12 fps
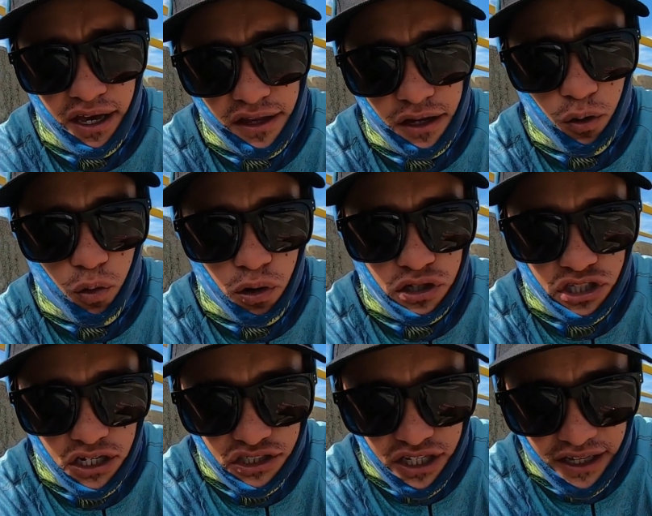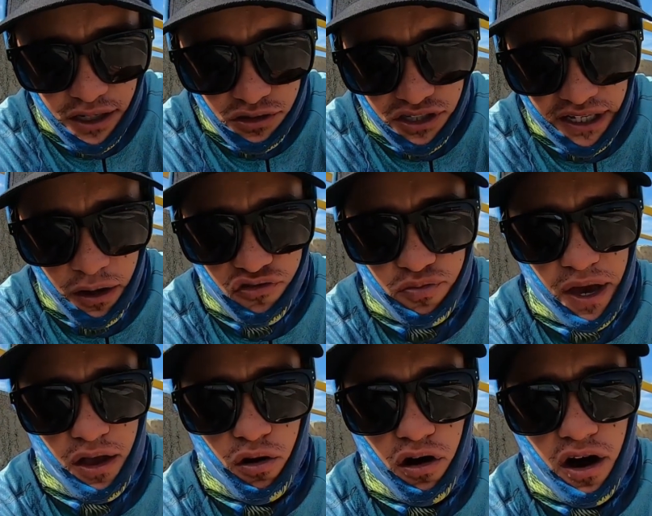Então hoje ele já deu sinal de
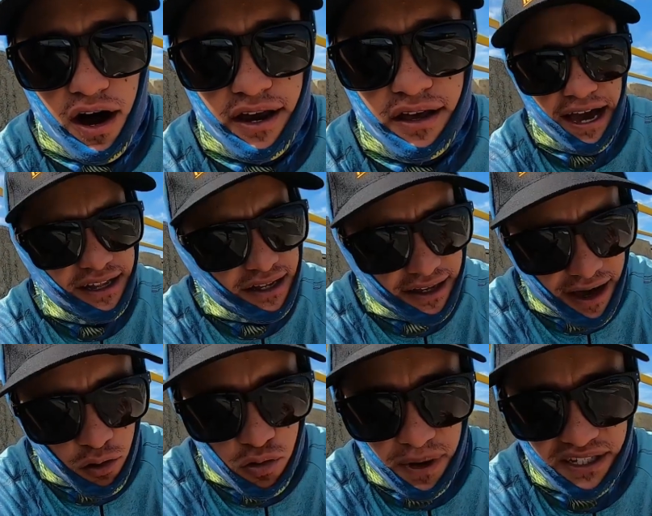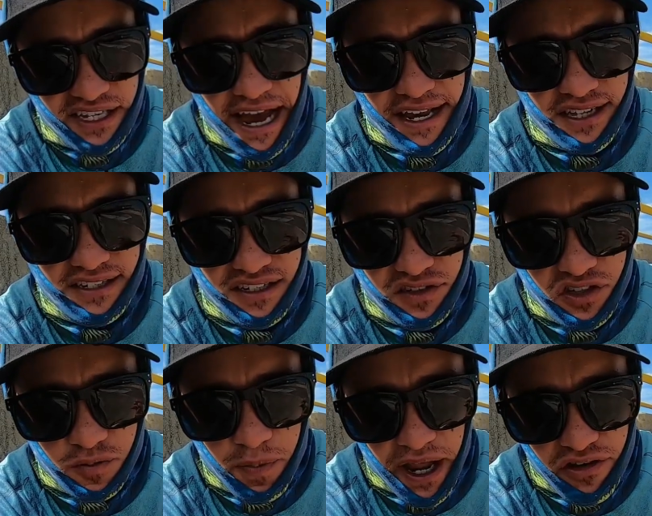melhora. Ainda tem alguma série que se
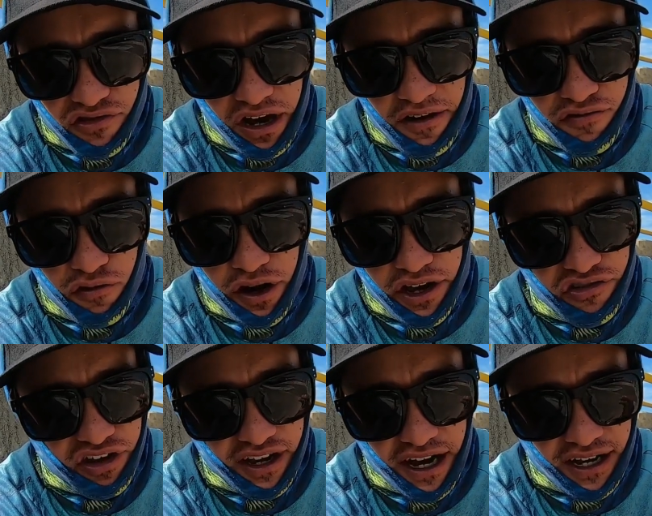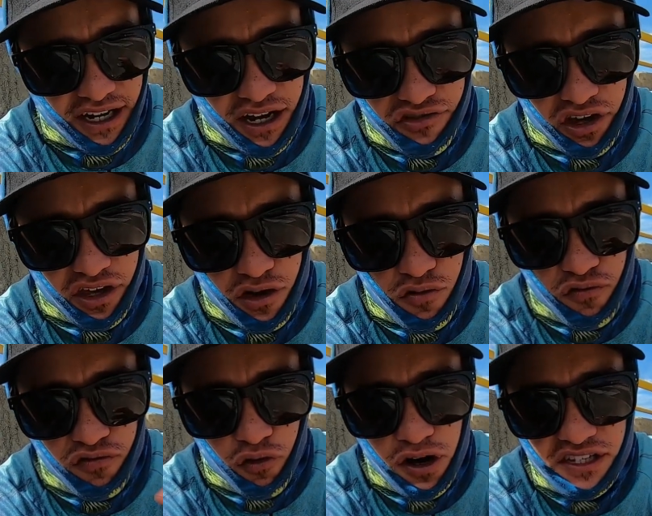desprende lá fora e chega grande aqui
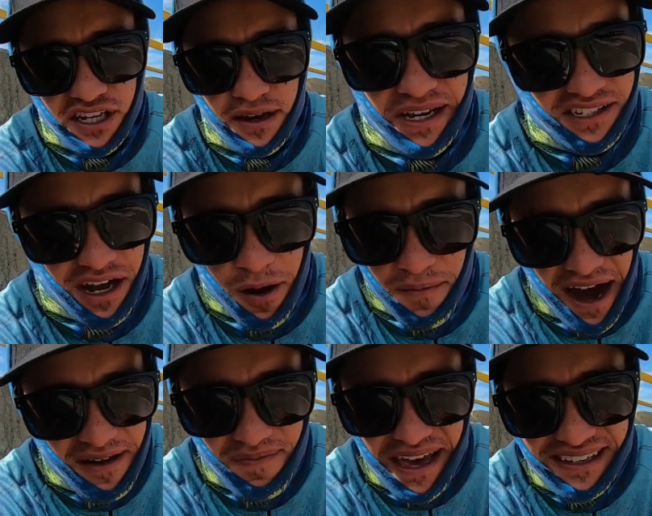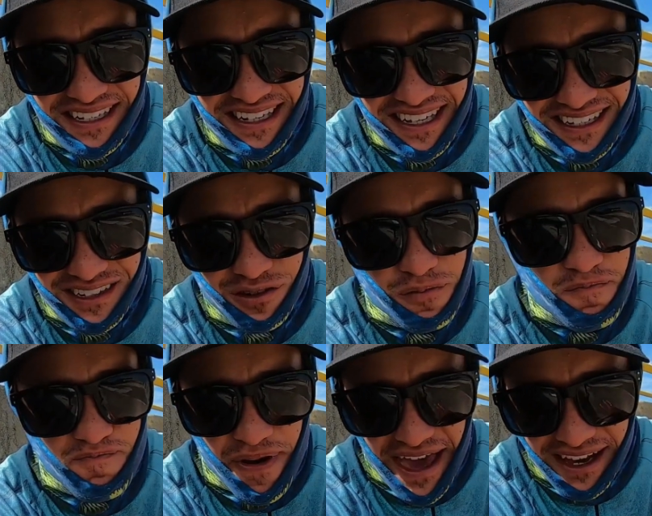com força, mas está um mar bem sinistro,
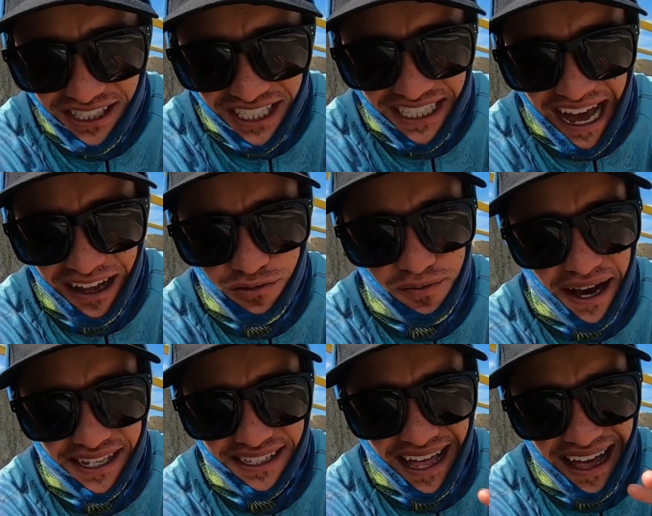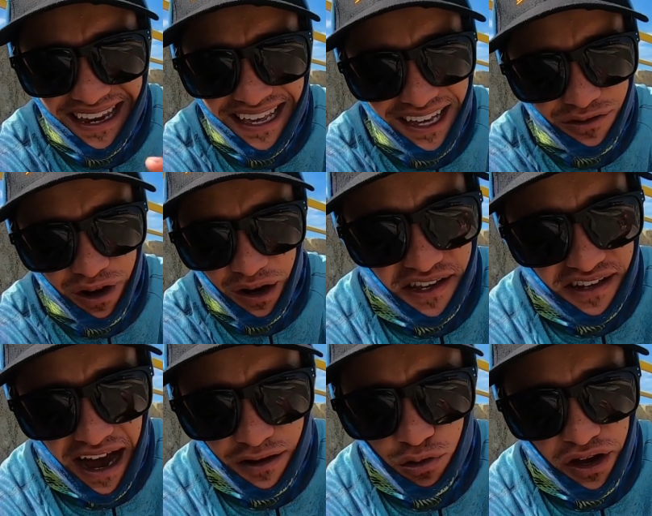bem agitado, mas está lindo.
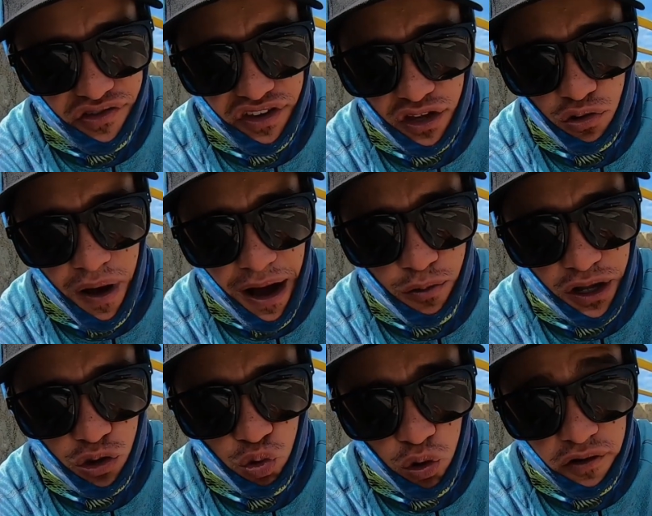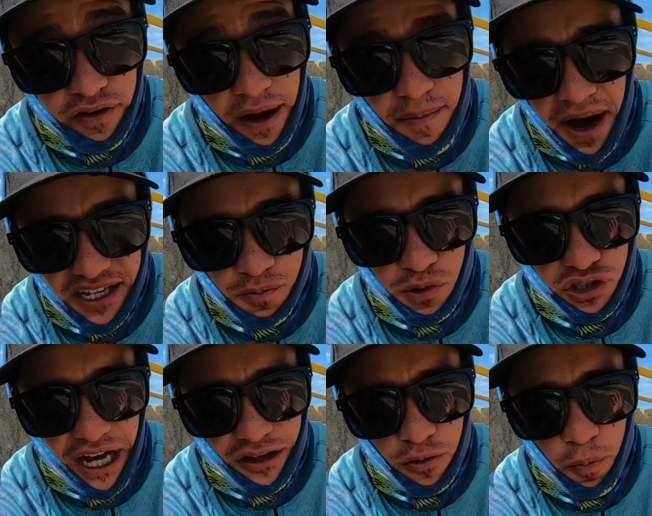Apesar do agito, água turva, mais
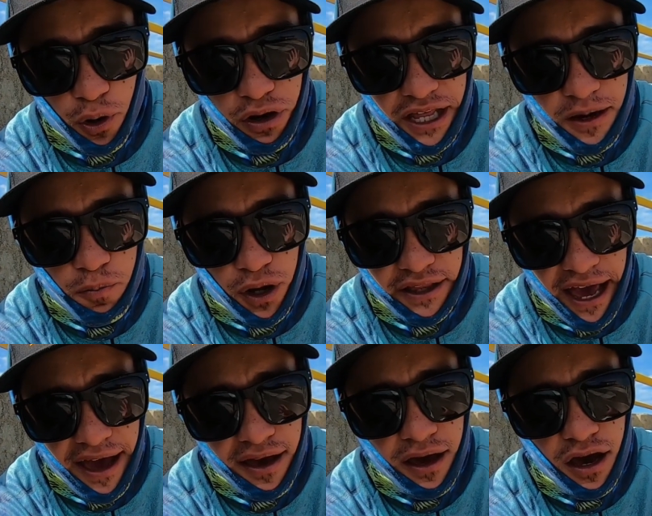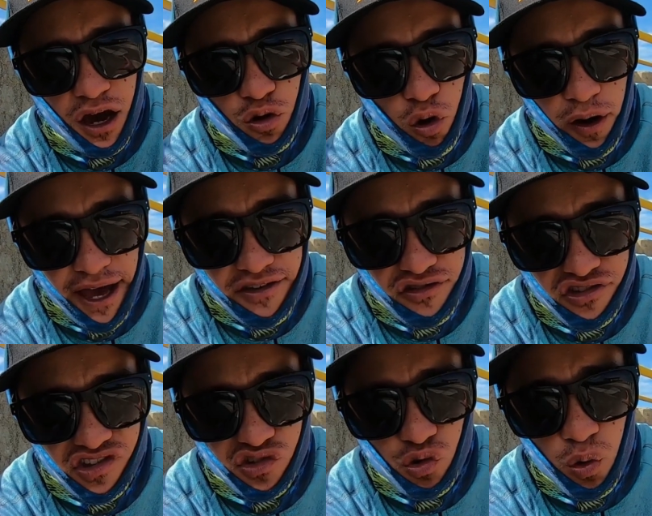puxado pro limpo até, corrente
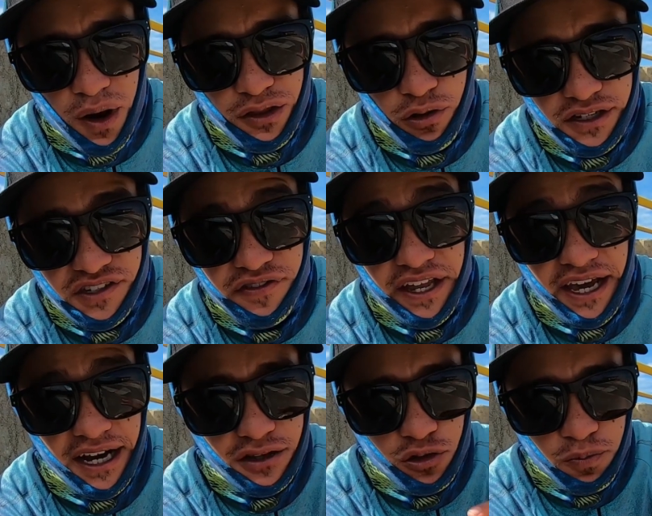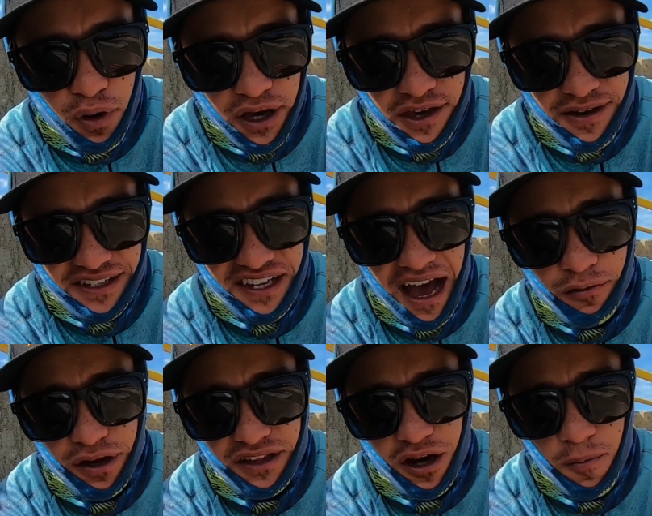de sul andou esfriando um pouquinho essa
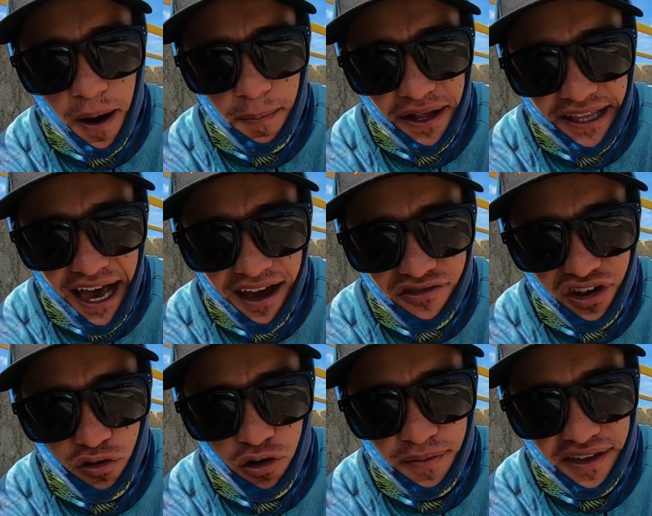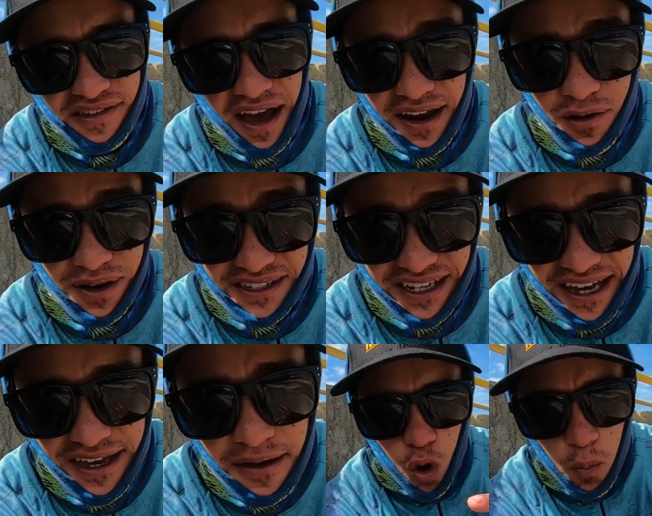água, então papaterras já começaram a sair.